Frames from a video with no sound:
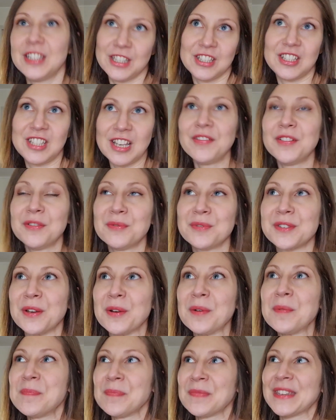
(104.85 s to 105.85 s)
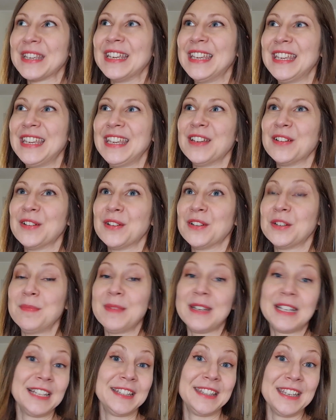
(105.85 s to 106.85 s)
J'avais 11 ans et je
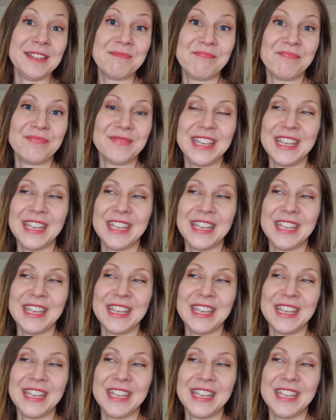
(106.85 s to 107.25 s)
m'éclatais.